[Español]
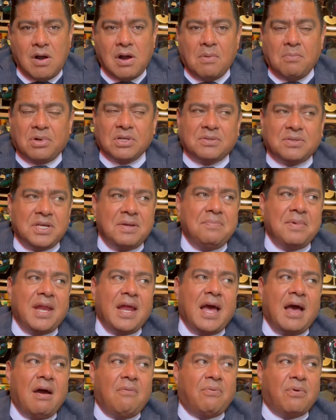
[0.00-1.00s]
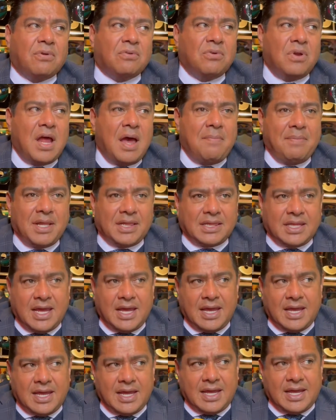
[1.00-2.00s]
Pues sí, mira, afortunadamente
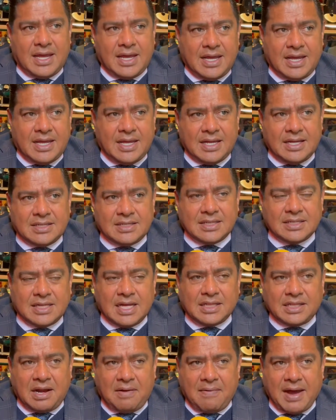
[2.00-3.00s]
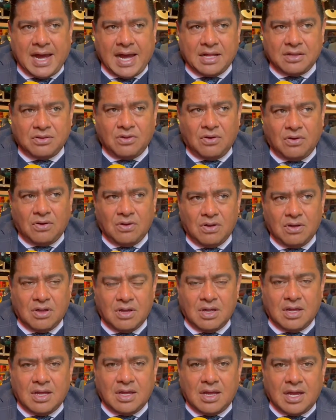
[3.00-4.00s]
eh, se está trabajando
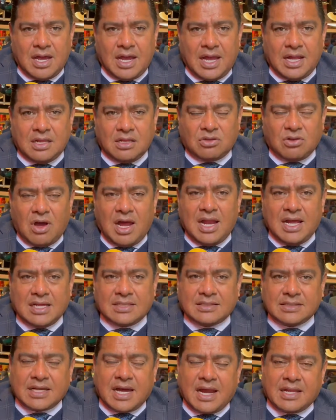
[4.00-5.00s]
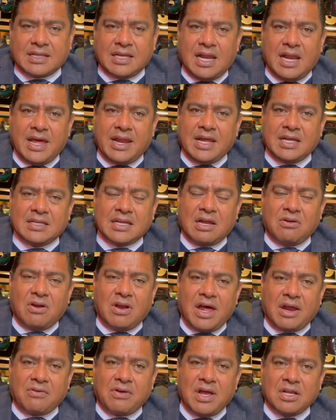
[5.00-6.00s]
en todas las carteleras a lo
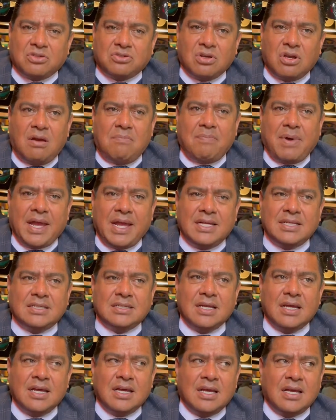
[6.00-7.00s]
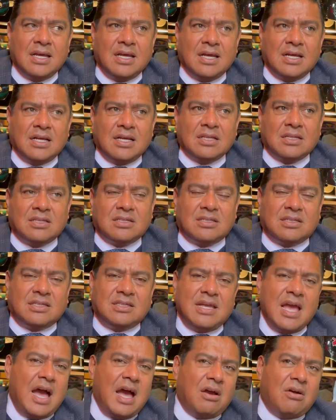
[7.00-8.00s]
largo y ancho del país.
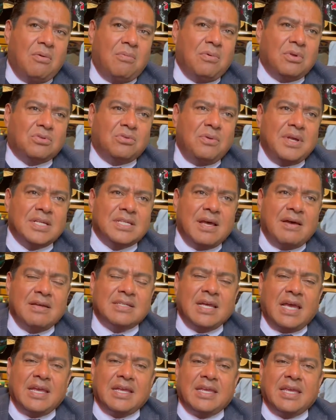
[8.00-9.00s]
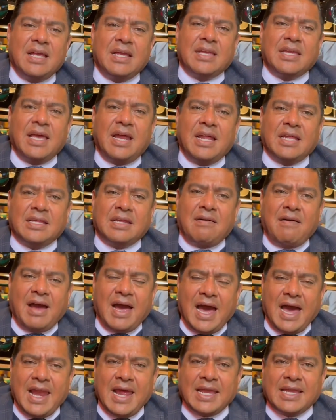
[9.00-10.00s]
Ya como tú bien sabes, hay quien quiere
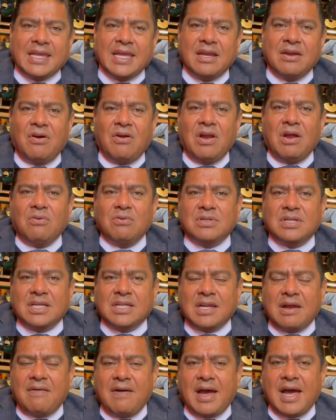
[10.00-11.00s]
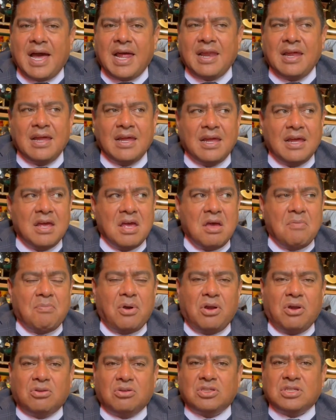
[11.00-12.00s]
trabajar, hay quien no le gusta trabajar,
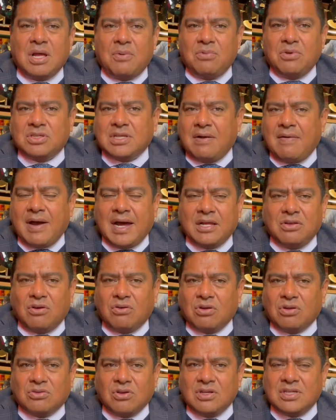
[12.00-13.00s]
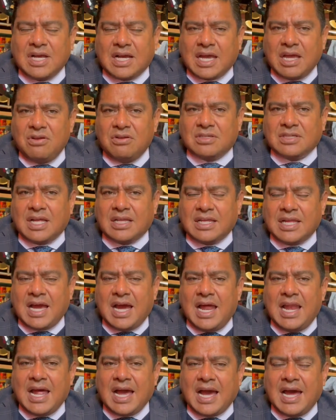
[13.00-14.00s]
pero nosotros estamos trabajando con todos aquellos que
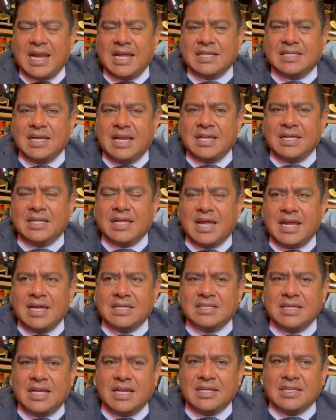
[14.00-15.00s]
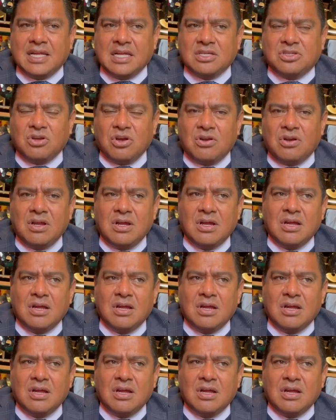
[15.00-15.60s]
tengan las ganas, el interés y la intención